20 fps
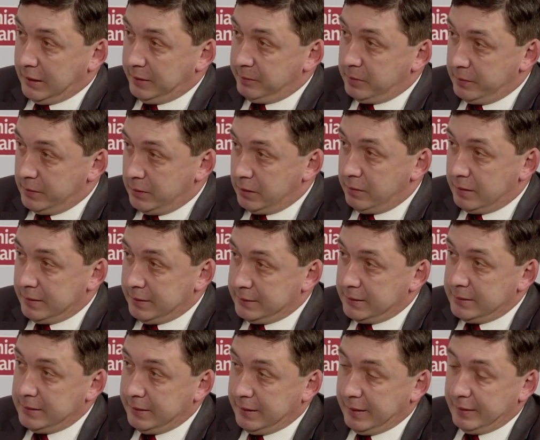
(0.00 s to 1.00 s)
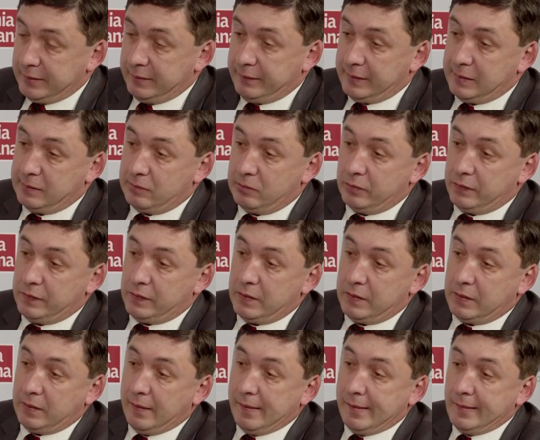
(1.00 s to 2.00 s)
Tak powiedział jeden z dziennikarzy
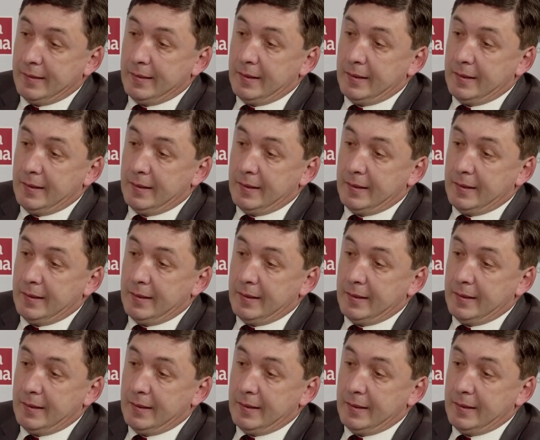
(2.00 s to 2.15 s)
francuskich.